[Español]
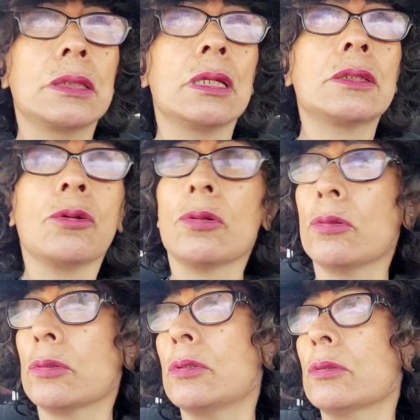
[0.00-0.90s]
eh,
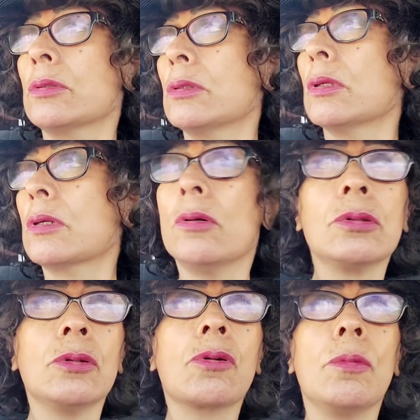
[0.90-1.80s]
todo, eh,
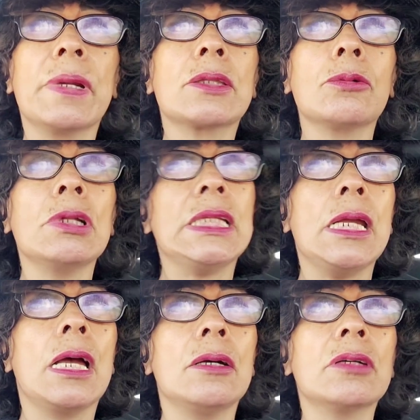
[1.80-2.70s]
no comer todo el
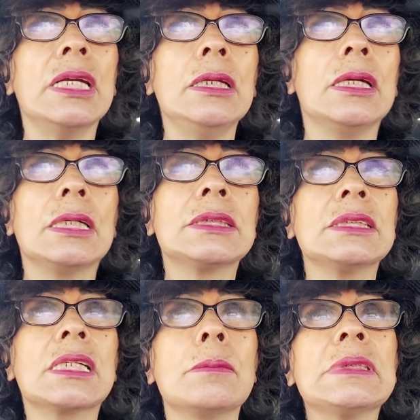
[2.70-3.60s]
día, ¿ok? Así
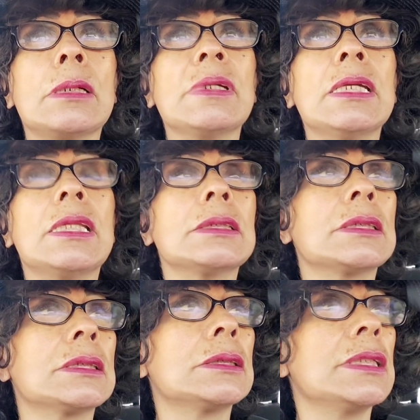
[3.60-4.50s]
es de que mis amiguitas,
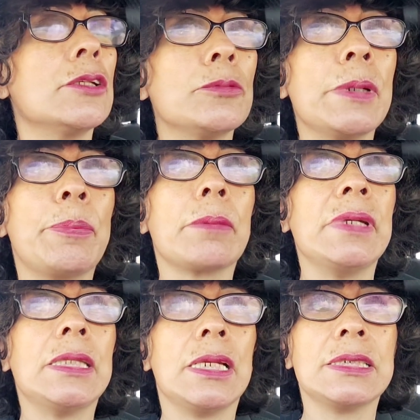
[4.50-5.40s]
si Dios me
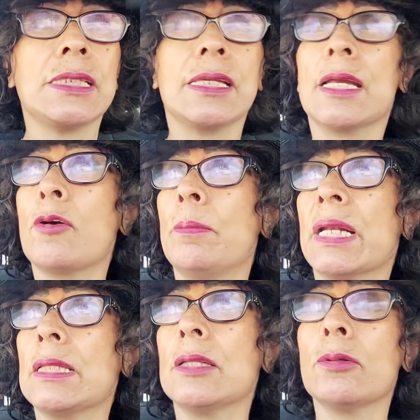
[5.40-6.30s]
permite, les seguiré
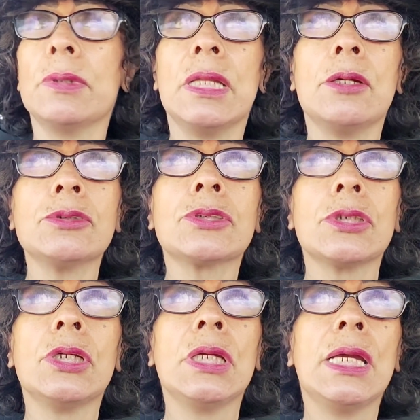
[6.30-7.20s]
compartiendo videos,
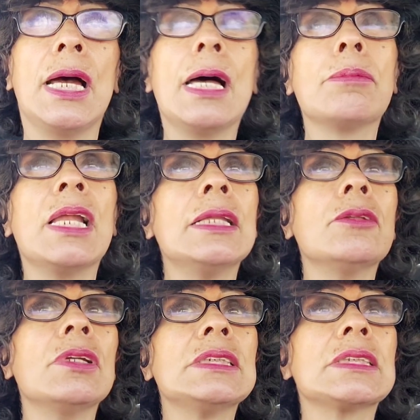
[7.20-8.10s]

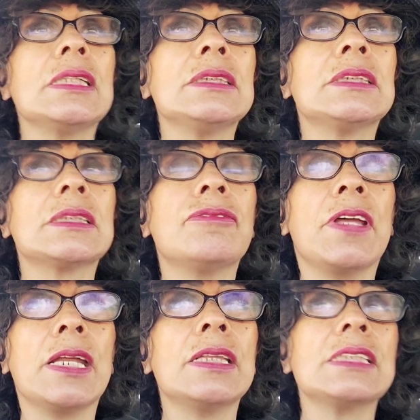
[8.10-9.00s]
hablándoles de
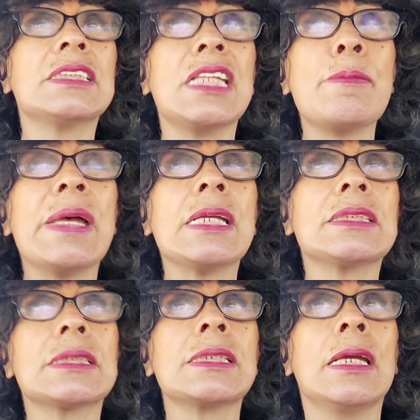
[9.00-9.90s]
diferentes
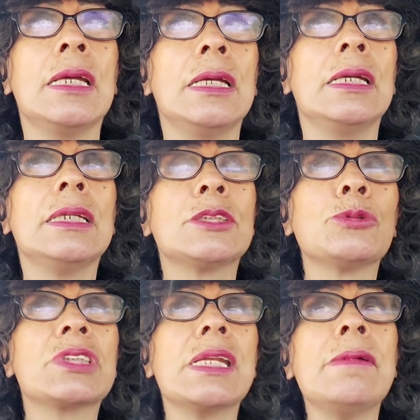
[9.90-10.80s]
temas. Eh,
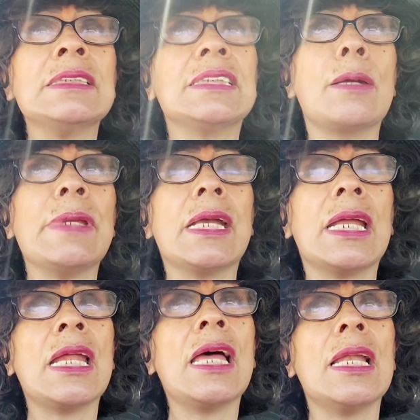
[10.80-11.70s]
suscríbanse a mi
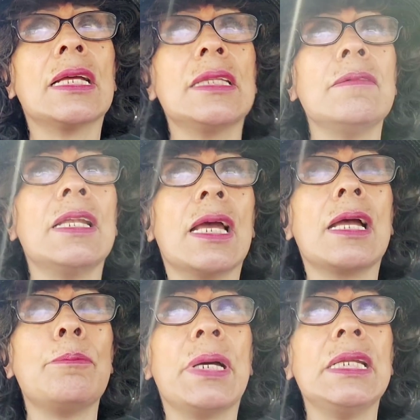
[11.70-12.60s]
canal, activen la
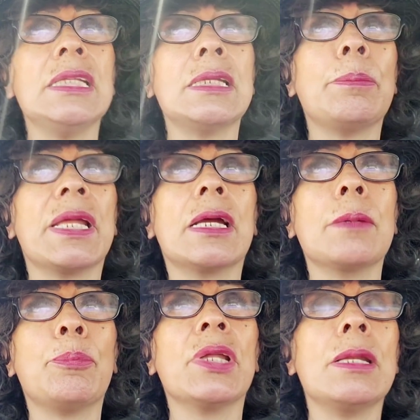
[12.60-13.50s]
campanita para
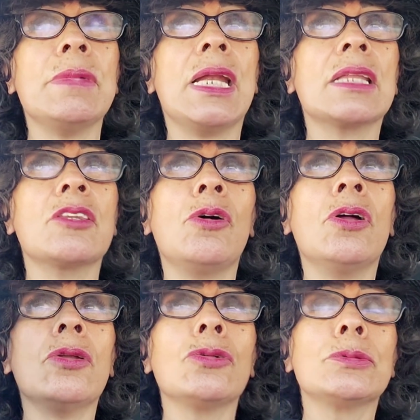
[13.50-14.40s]
que puedan mirar
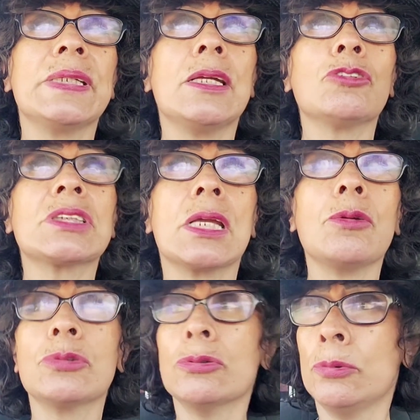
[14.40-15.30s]
todos los videos que
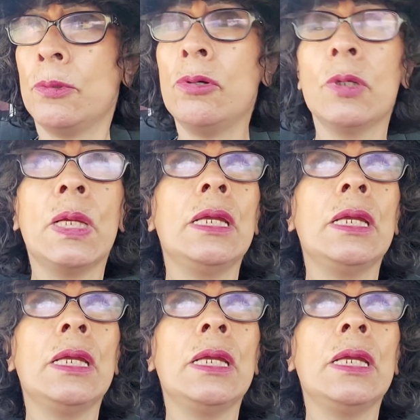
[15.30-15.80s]
yo subo.